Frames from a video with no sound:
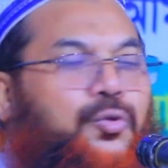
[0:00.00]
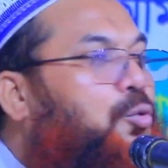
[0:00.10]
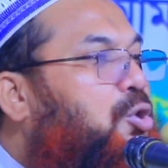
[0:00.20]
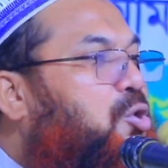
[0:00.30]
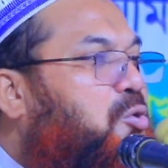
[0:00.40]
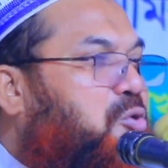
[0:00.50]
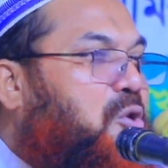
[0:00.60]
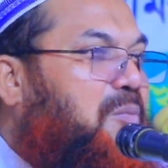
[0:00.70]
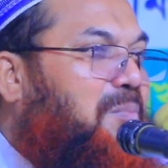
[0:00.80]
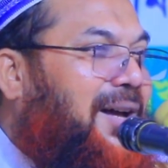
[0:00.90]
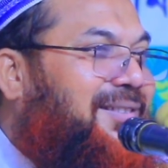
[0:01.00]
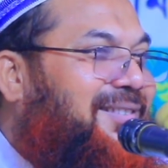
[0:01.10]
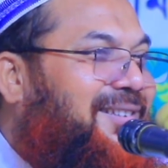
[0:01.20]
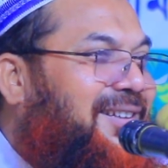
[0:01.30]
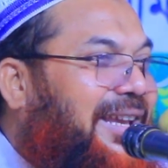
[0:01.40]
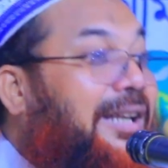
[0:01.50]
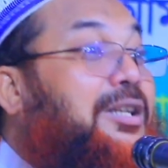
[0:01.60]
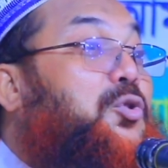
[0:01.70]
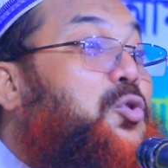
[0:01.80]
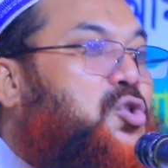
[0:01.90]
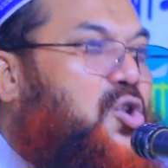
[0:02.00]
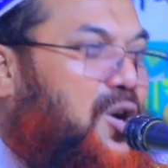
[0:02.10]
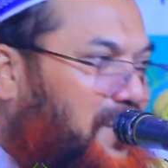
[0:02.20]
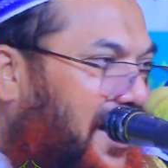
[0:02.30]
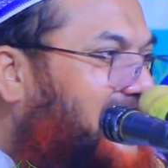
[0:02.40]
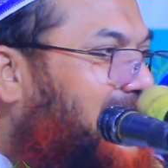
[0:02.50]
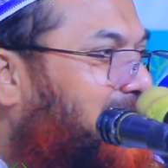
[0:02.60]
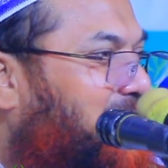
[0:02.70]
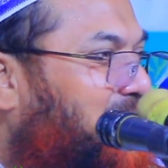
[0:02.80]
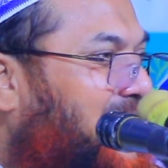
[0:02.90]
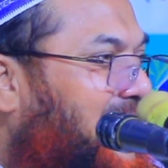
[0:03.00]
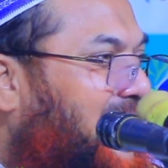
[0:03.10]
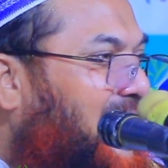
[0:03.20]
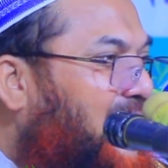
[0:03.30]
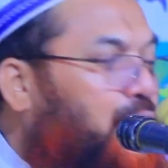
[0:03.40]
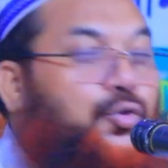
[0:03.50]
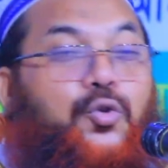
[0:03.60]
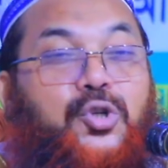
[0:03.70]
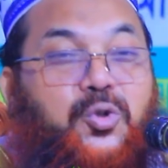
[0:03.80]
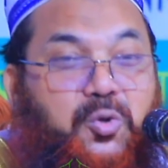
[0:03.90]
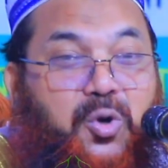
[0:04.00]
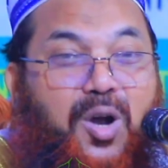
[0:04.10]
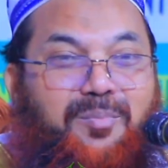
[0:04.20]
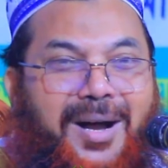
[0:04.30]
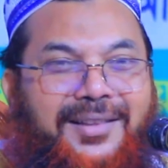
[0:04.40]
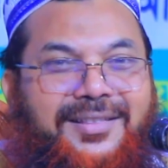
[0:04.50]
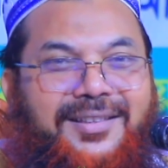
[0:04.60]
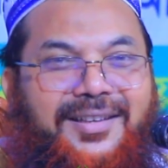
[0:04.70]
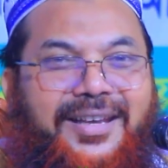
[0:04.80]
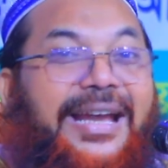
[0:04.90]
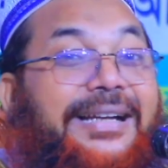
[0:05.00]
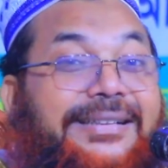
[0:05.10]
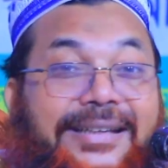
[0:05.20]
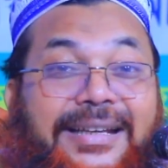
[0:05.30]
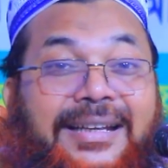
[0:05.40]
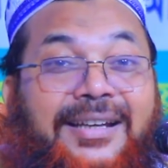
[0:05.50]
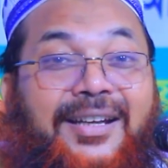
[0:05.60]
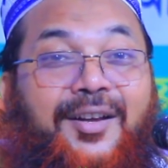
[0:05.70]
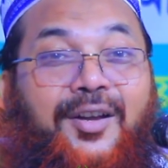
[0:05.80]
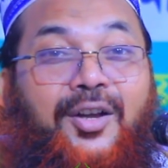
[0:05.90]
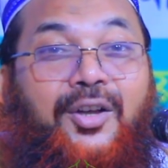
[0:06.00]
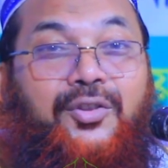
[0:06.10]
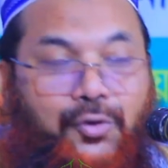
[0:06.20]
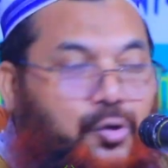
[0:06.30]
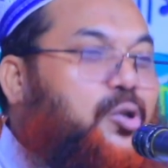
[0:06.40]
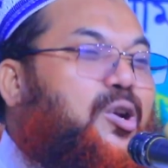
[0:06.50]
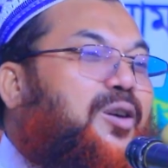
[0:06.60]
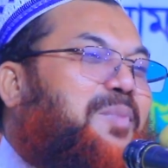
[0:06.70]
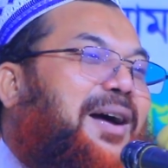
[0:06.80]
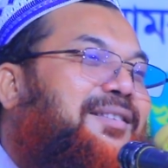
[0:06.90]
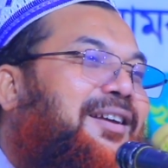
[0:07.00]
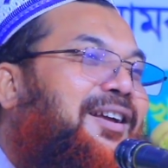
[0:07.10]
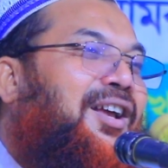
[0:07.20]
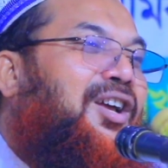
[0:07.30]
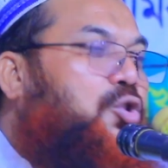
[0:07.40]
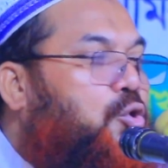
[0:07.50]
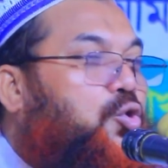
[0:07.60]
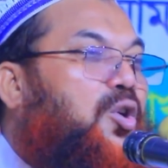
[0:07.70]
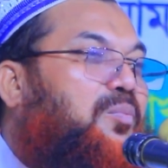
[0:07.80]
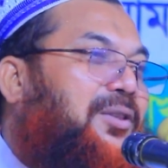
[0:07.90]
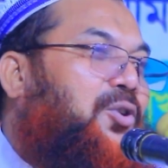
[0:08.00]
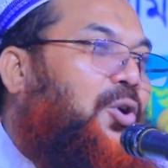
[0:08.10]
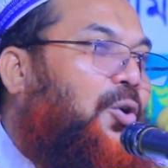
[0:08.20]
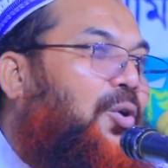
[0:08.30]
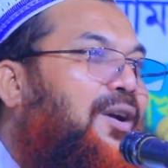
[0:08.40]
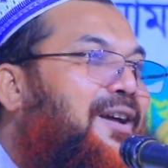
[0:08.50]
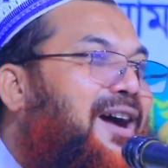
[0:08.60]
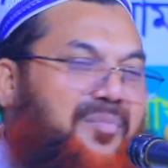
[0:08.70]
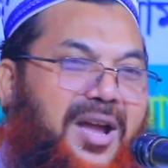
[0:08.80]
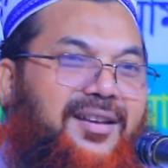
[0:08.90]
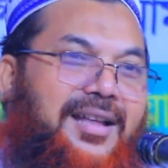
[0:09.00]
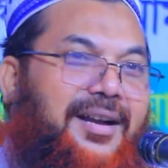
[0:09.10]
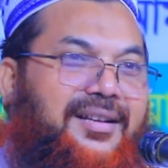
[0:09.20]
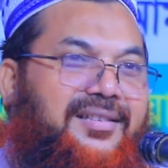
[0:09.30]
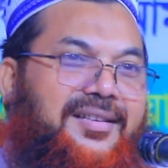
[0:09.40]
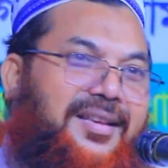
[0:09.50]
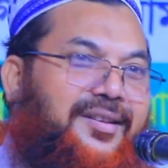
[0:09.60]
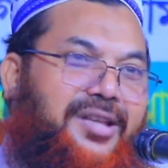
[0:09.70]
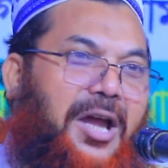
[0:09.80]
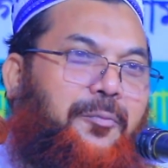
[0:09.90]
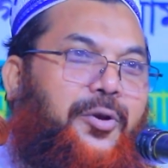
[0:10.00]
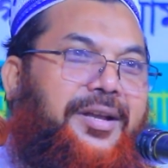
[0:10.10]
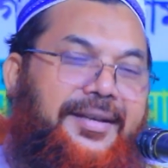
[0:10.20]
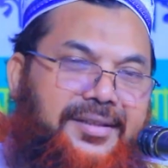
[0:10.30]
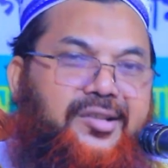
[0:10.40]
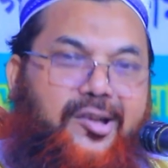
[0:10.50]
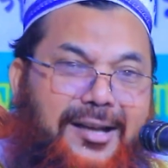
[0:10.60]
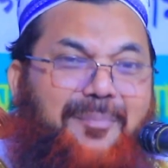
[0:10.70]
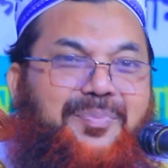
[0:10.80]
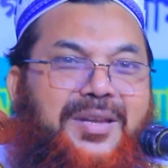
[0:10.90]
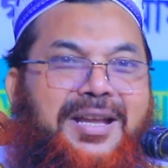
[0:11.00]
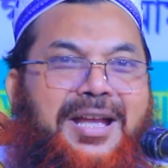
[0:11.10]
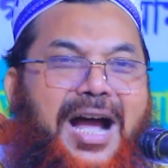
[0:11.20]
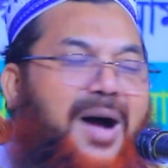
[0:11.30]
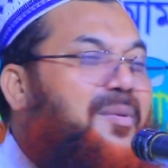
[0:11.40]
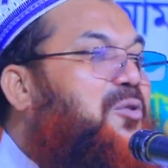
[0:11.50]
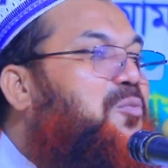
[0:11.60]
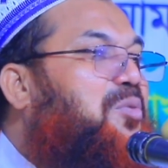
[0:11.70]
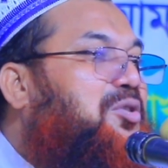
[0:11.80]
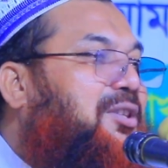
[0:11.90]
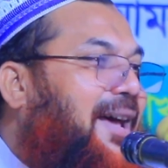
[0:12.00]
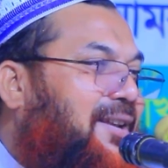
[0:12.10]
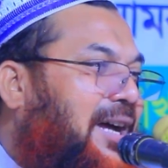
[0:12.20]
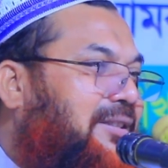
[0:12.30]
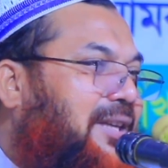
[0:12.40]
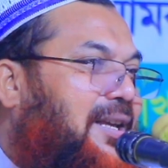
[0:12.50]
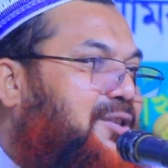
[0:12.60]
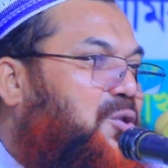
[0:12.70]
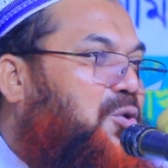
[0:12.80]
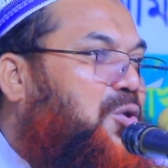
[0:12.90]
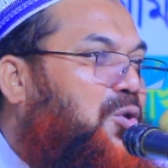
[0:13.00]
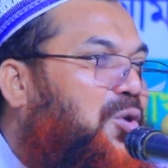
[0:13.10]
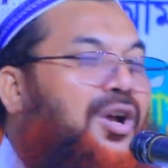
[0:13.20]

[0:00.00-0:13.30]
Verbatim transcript: দুটি সুসংবাদ একটি দুঃসংবাদ দুটি সুসংবাদ একটি দুঃসংবাদ সুসংবাদ হলো আমি আল্লাহর কাছে সেজদায় পড়ে কেঁদেছিলাম আমার উম্মতকে আল্লাহ তালার জন্য কোনো